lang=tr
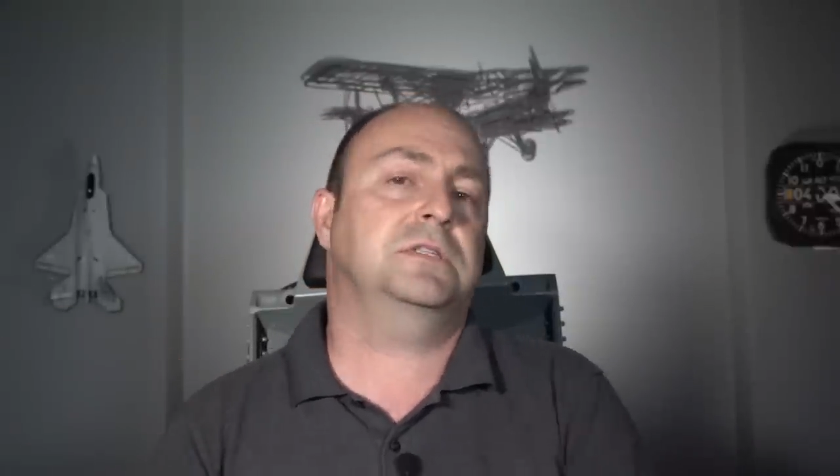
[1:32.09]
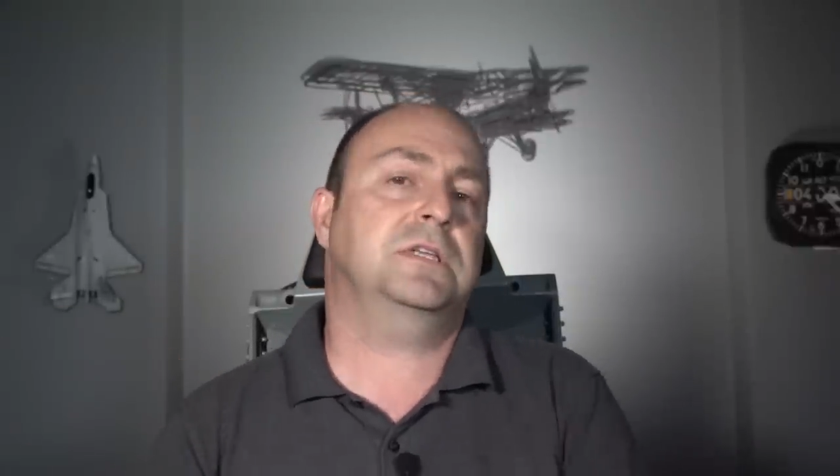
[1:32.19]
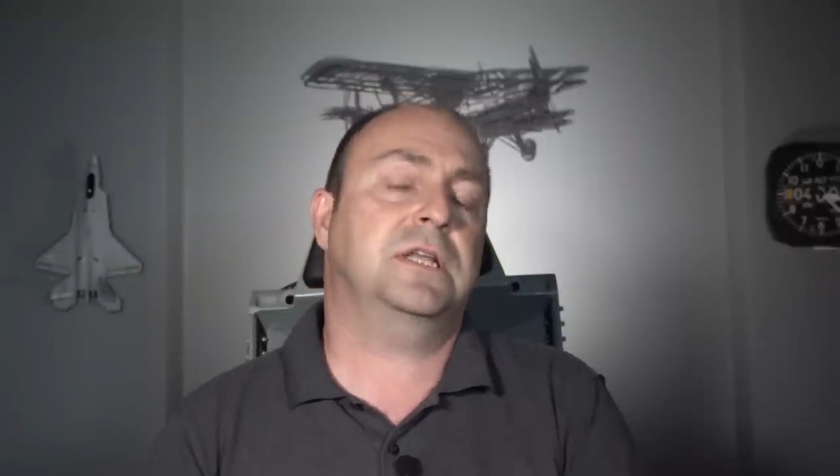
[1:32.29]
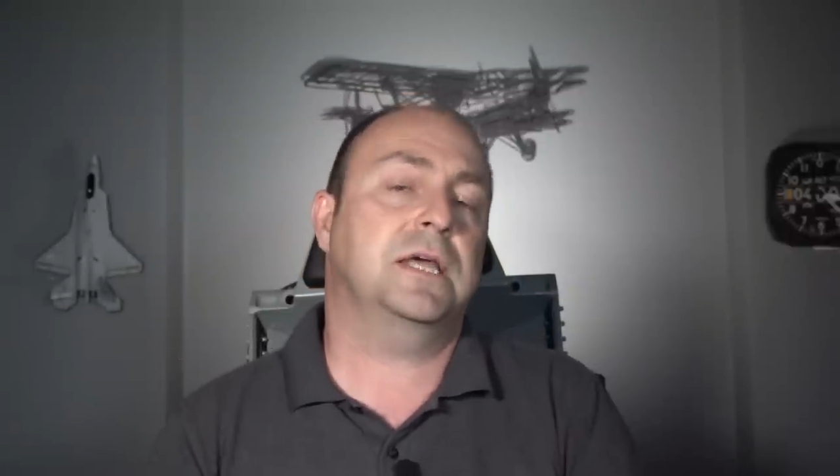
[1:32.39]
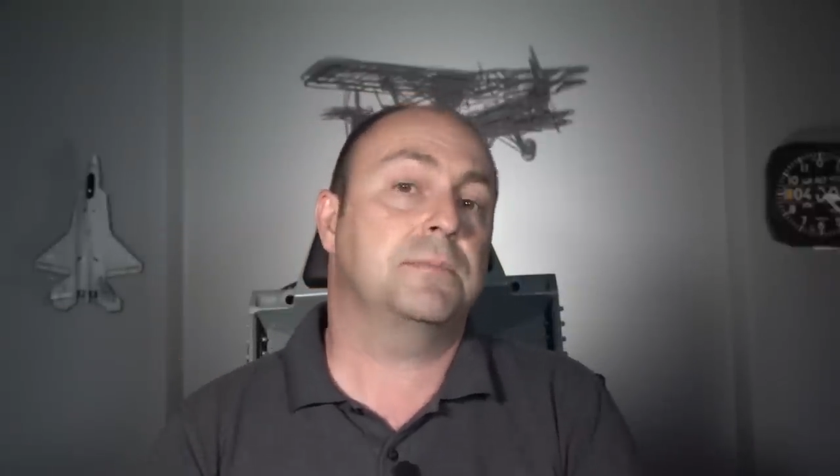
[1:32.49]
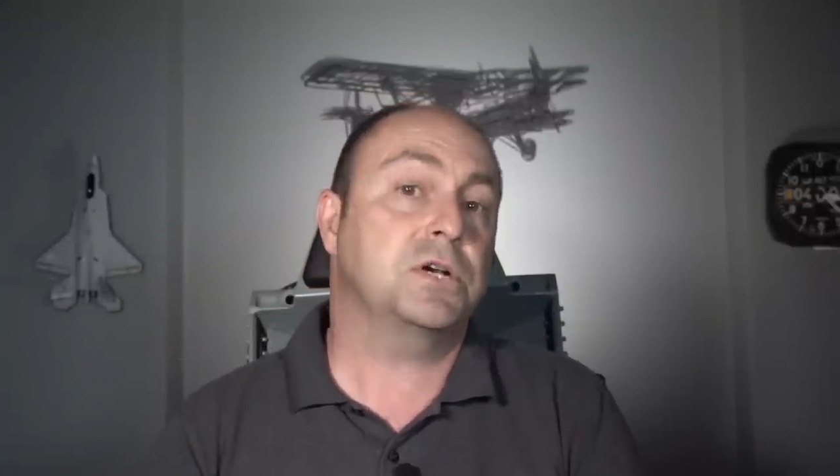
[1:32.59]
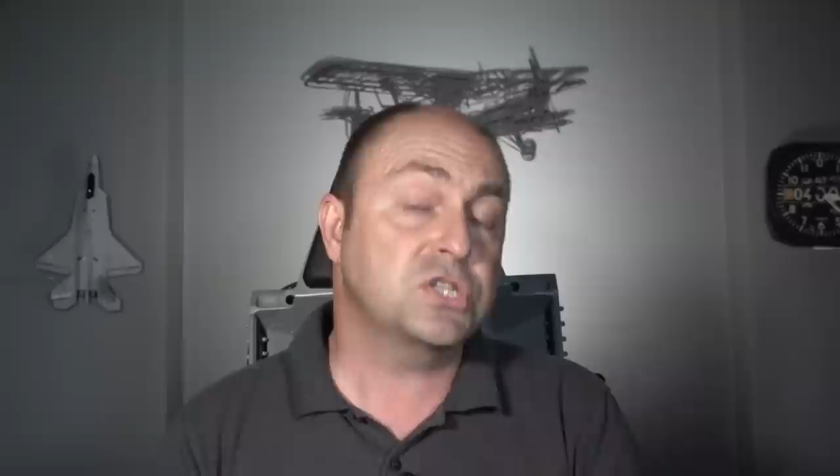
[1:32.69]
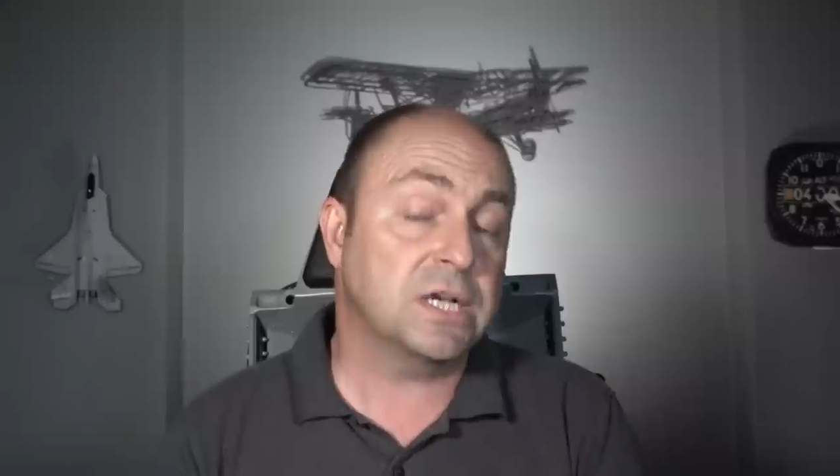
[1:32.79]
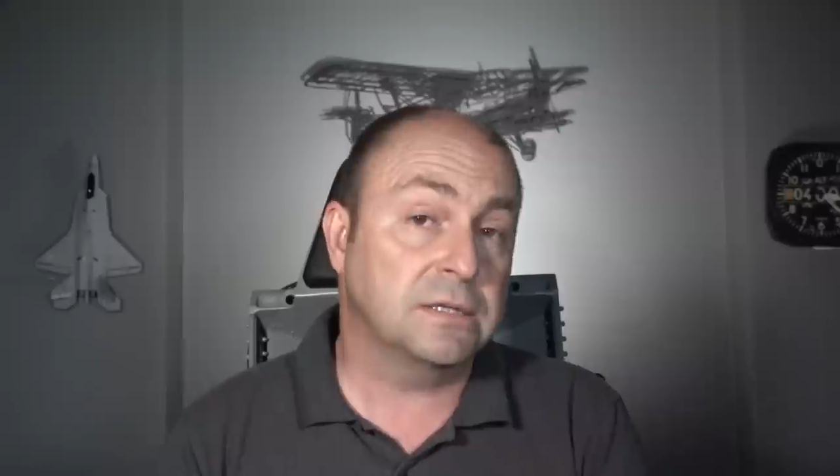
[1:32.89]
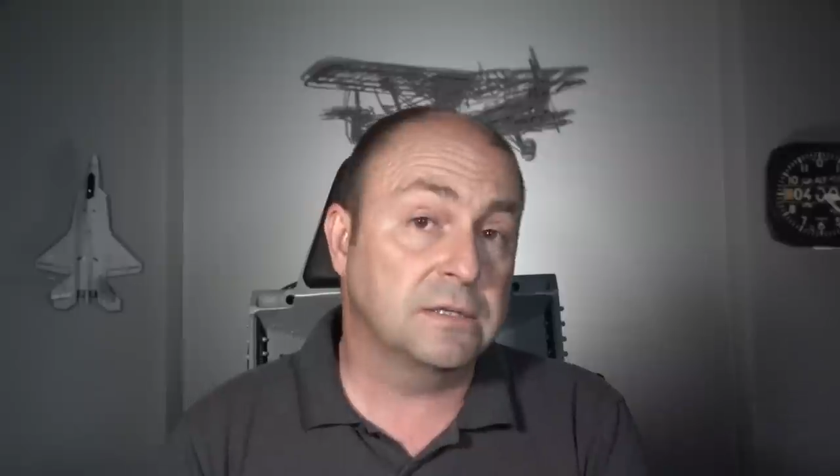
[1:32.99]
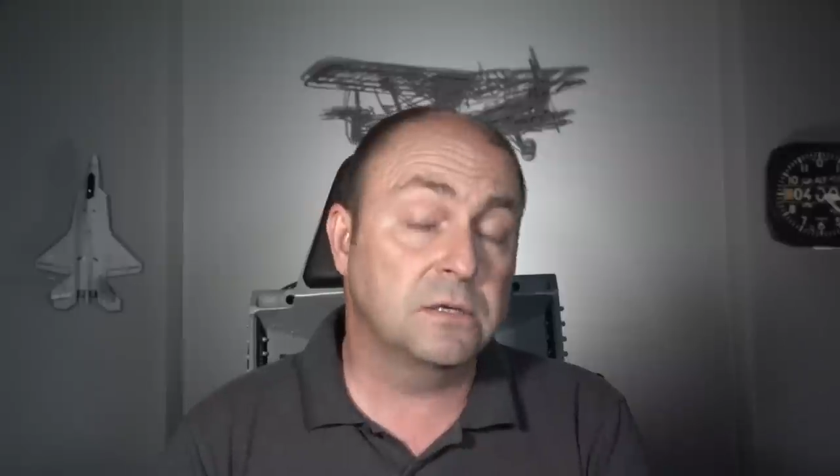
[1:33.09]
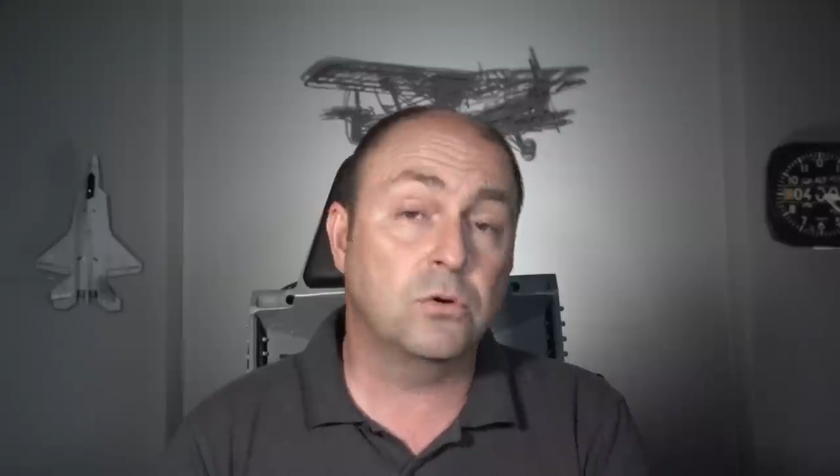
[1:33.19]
Sanayi Başkanlığı'nın